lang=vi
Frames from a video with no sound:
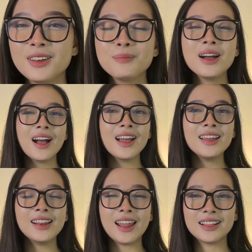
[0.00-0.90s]
Bước hai
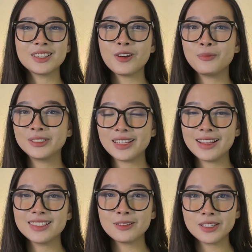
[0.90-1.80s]
là chọn một
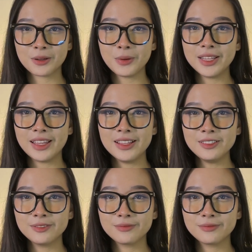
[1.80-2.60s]
sàn giao dịch uy tín.